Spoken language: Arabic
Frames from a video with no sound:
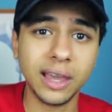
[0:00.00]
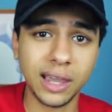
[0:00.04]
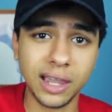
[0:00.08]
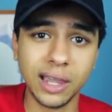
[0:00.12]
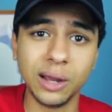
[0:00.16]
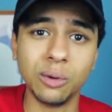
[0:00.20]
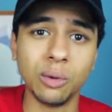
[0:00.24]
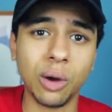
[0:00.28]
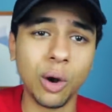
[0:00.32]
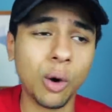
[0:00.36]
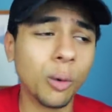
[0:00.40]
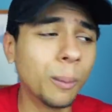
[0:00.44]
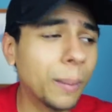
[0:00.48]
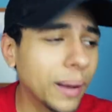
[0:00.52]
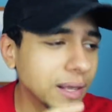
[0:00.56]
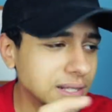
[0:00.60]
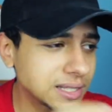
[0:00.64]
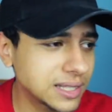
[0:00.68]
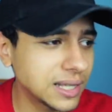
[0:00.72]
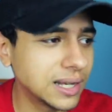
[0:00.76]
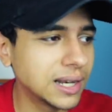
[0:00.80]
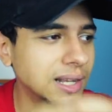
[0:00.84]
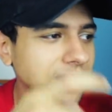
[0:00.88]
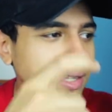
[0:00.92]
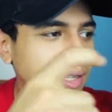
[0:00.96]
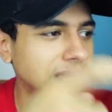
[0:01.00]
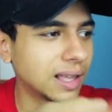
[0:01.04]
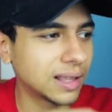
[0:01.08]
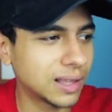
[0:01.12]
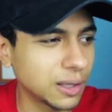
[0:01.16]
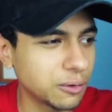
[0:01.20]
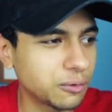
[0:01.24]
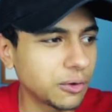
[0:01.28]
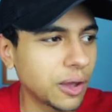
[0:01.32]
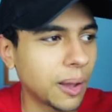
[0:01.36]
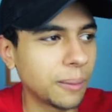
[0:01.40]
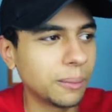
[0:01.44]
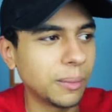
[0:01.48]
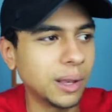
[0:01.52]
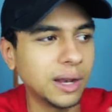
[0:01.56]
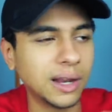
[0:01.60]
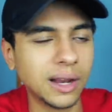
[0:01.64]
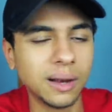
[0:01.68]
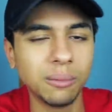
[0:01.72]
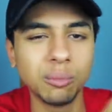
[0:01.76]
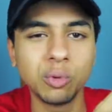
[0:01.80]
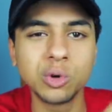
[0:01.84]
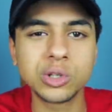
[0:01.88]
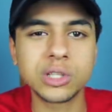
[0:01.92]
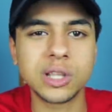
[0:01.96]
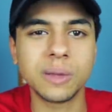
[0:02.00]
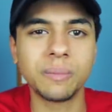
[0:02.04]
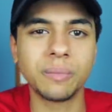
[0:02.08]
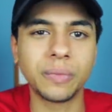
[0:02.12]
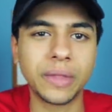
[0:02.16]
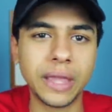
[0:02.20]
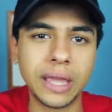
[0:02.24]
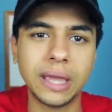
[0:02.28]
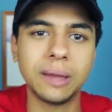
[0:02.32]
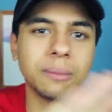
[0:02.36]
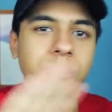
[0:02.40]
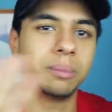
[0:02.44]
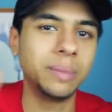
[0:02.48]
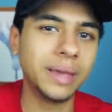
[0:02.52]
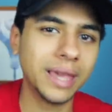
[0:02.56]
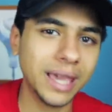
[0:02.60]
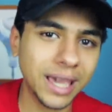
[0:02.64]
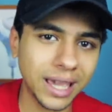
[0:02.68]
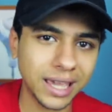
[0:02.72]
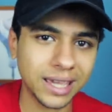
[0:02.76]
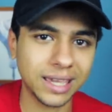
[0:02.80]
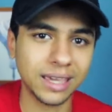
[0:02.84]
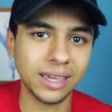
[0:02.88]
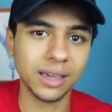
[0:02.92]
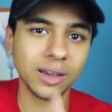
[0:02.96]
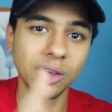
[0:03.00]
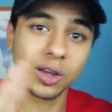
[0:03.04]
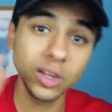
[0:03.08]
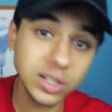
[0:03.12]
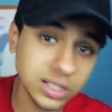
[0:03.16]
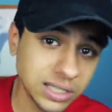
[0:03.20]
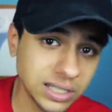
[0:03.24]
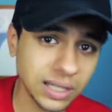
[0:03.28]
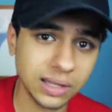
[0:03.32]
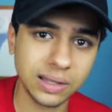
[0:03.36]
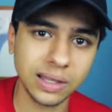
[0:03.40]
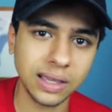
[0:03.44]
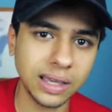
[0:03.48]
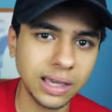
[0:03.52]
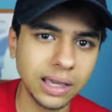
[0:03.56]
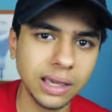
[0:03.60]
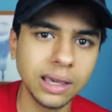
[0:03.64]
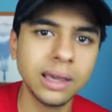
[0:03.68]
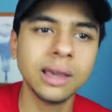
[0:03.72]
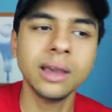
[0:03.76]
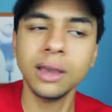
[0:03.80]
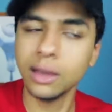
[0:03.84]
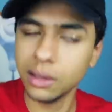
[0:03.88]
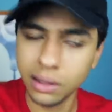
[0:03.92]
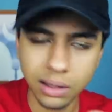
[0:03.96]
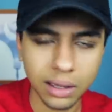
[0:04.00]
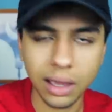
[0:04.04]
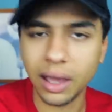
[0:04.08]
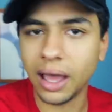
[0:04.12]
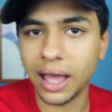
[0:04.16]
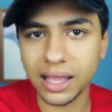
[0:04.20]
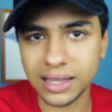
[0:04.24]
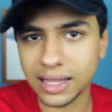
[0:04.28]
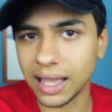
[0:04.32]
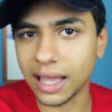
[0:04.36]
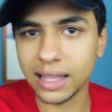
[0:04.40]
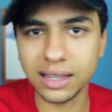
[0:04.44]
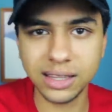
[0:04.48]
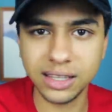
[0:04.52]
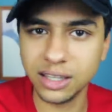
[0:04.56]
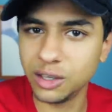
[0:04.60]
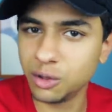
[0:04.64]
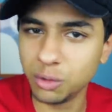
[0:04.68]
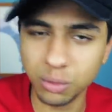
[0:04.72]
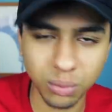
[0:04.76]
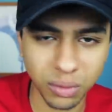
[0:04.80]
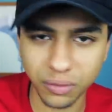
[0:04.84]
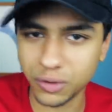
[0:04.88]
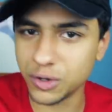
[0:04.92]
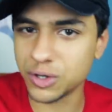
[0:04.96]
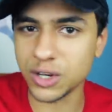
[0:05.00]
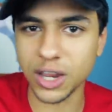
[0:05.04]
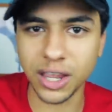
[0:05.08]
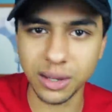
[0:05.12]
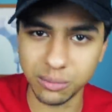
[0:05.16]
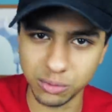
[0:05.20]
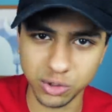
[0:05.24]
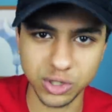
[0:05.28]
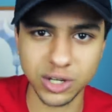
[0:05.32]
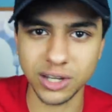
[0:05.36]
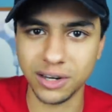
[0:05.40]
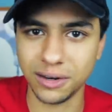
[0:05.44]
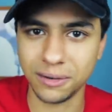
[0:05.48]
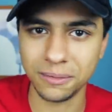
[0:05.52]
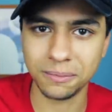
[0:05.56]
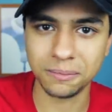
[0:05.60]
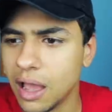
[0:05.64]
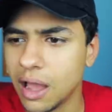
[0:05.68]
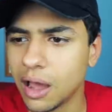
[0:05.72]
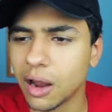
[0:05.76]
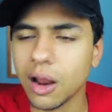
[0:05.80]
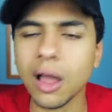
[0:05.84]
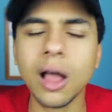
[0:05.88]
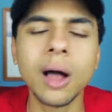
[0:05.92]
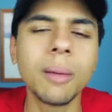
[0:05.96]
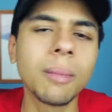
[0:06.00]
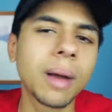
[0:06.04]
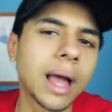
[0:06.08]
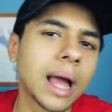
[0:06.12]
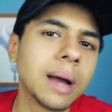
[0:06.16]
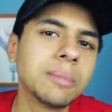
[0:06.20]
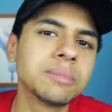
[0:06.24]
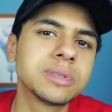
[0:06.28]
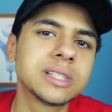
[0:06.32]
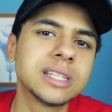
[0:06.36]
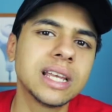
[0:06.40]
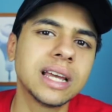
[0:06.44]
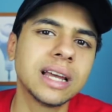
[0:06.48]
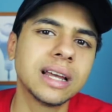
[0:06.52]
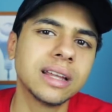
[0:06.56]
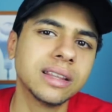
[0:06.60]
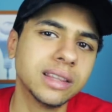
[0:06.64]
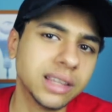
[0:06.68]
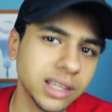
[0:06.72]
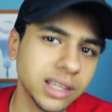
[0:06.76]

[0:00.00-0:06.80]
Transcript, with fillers: حلوه وبس ان انت تفهم ان الموسم ده بيحكي قصه ايه هتعدي ومفيش اي مشكله رقم خمسة